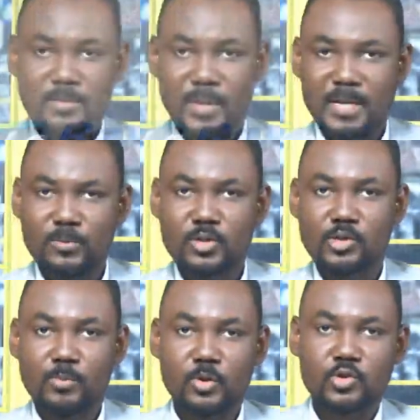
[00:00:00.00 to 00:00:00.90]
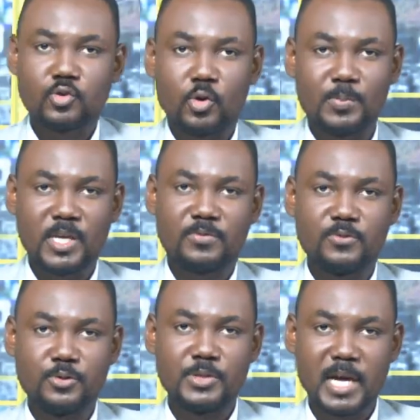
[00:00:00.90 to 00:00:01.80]
Madame, Monsieur, bonjour,
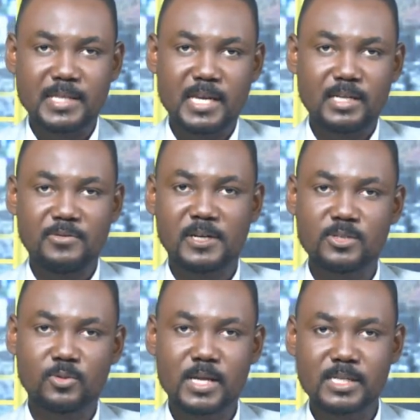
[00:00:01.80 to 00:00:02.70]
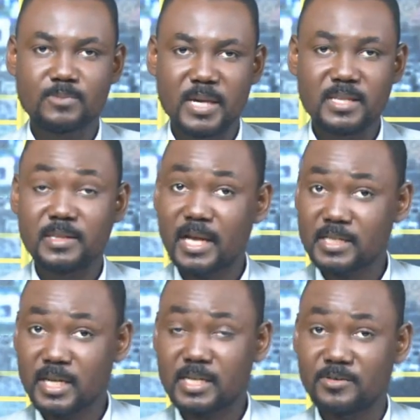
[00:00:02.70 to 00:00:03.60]
bienvenue. Dernière livraison de la semaine,
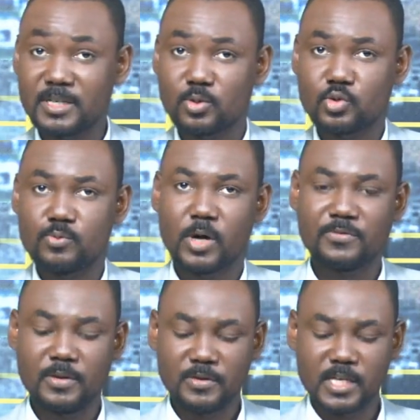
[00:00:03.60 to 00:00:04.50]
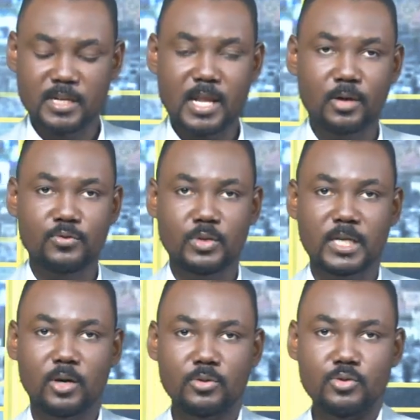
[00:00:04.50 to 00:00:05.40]
dernière livraison du mois de février de la revue des
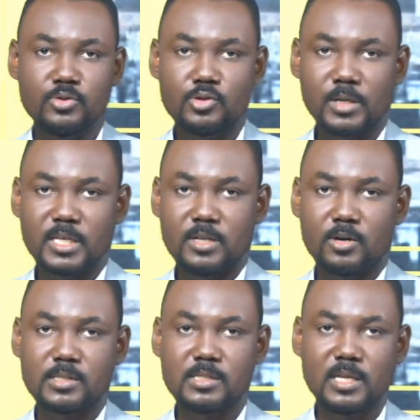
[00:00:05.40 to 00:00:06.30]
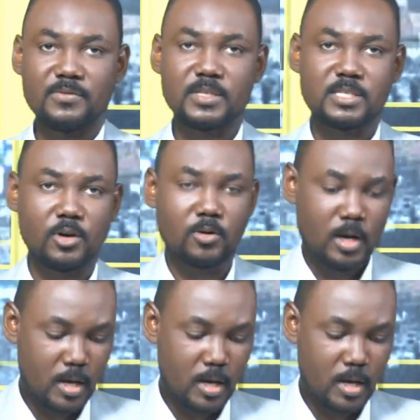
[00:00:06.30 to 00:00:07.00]
Grandes Unes sur Equinox Télévision.